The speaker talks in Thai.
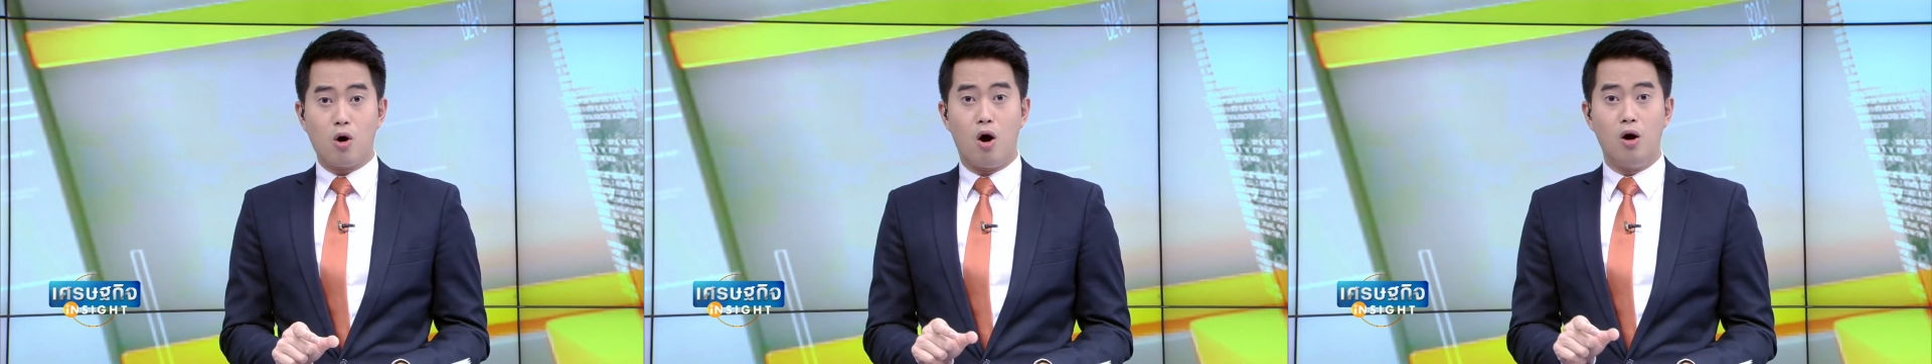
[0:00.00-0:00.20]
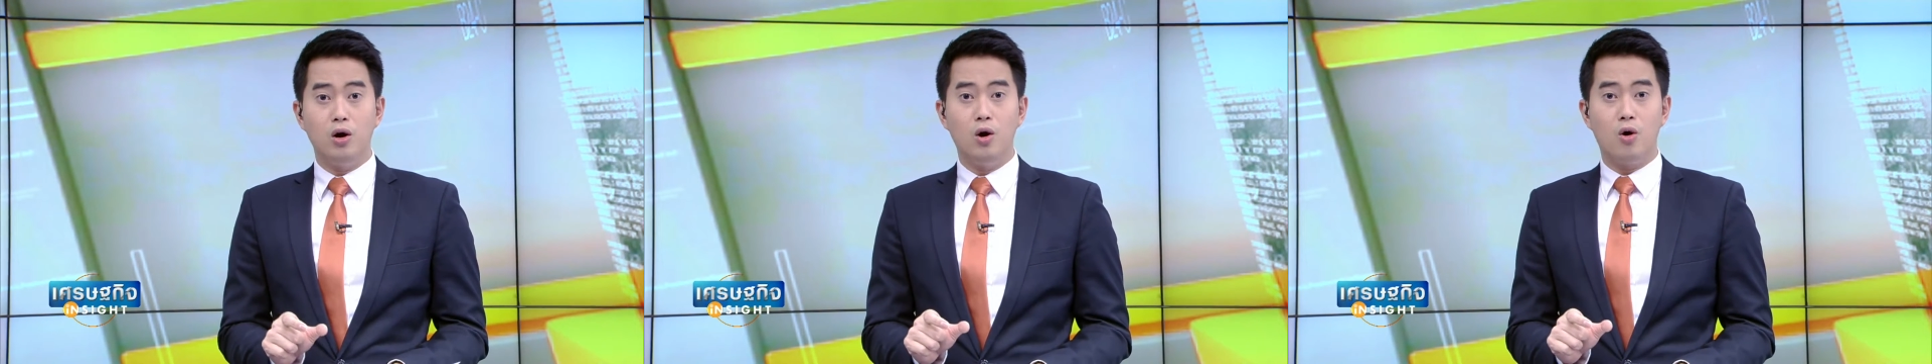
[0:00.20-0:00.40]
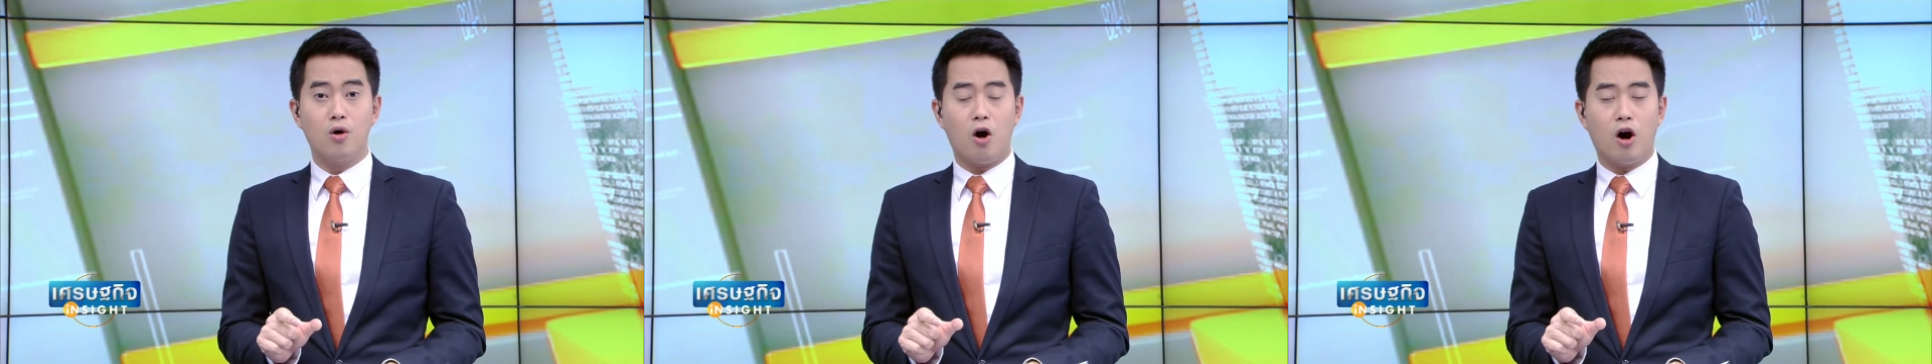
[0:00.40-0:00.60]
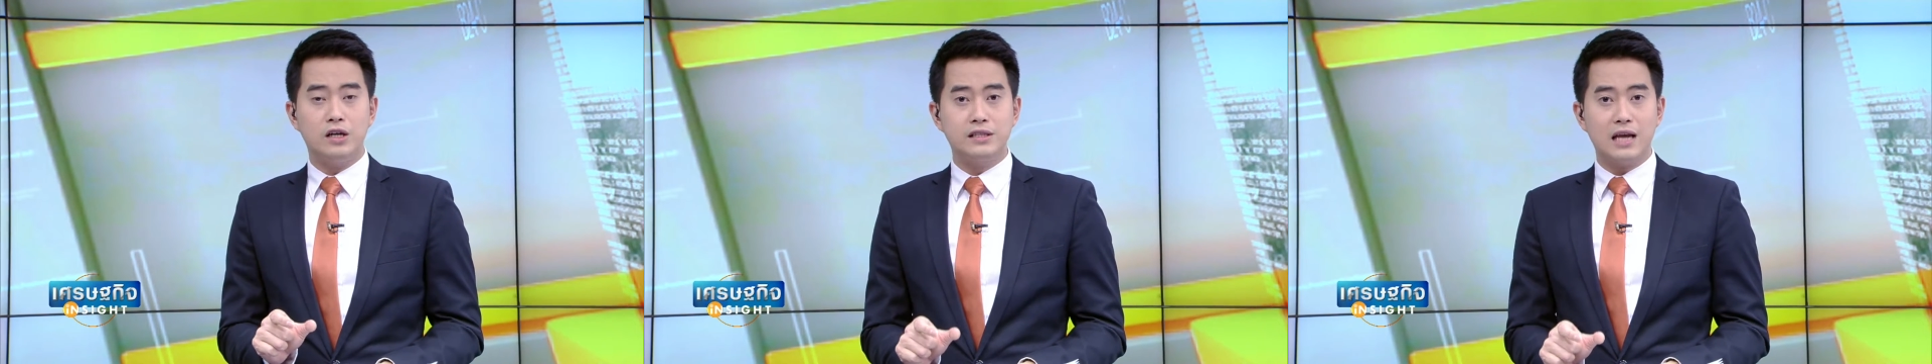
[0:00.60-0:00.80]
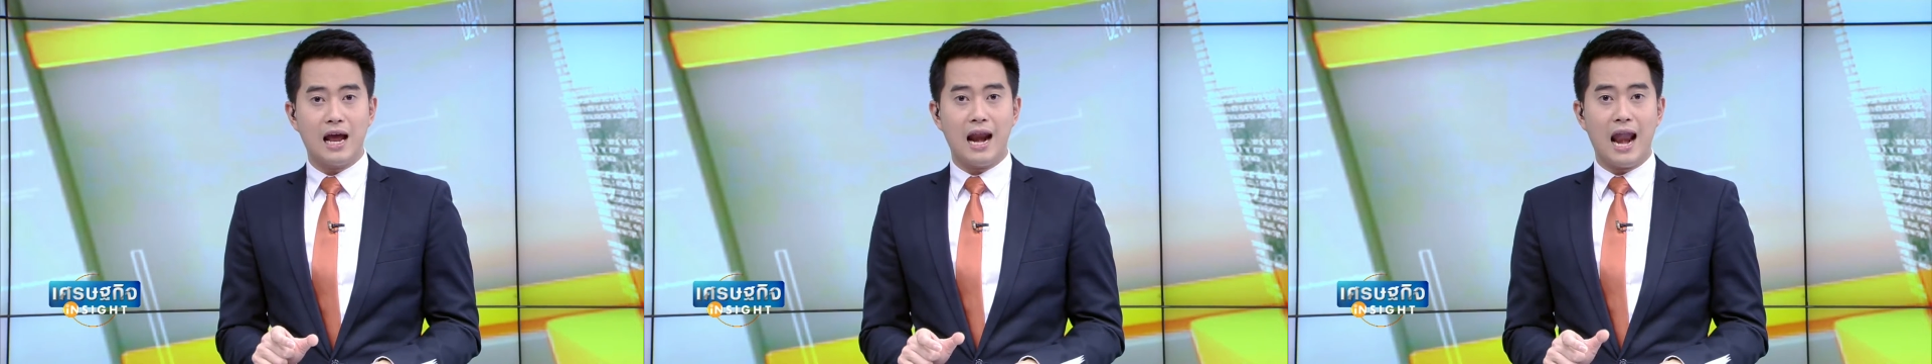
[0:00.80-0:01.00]
ของโลคอ
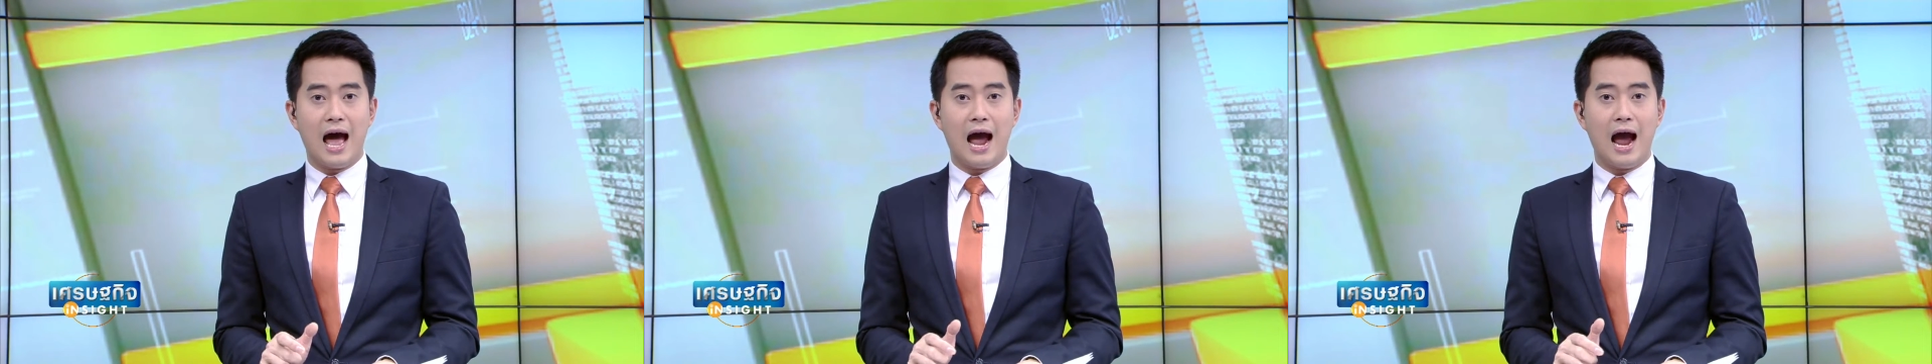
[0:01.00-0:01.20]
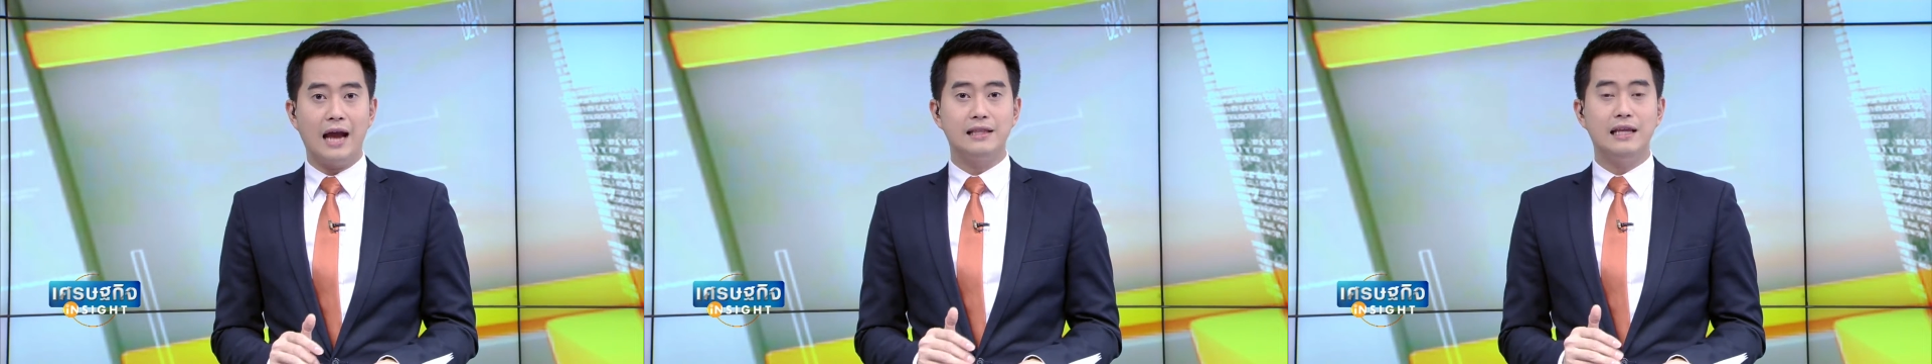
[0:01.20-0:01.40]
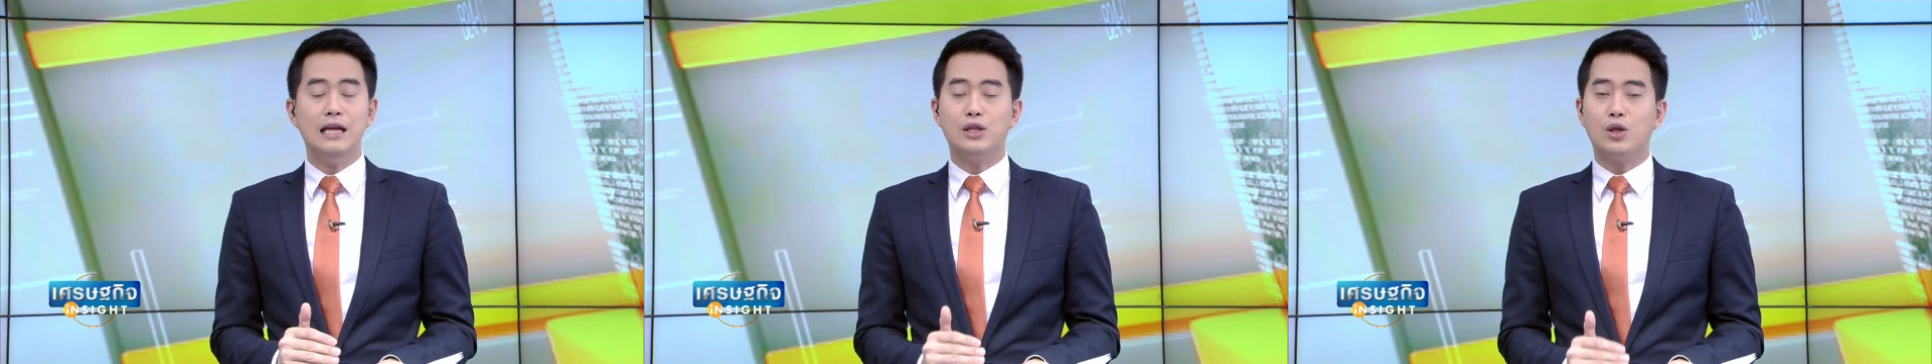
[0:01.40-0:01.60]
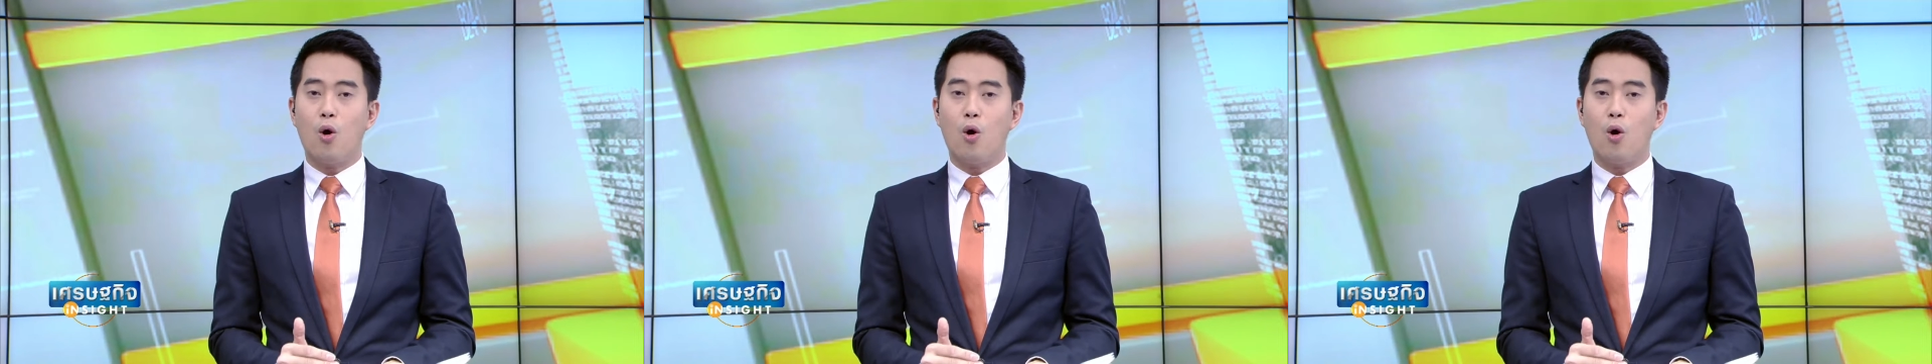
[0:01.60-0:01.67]
สแอร์ไลน์ที่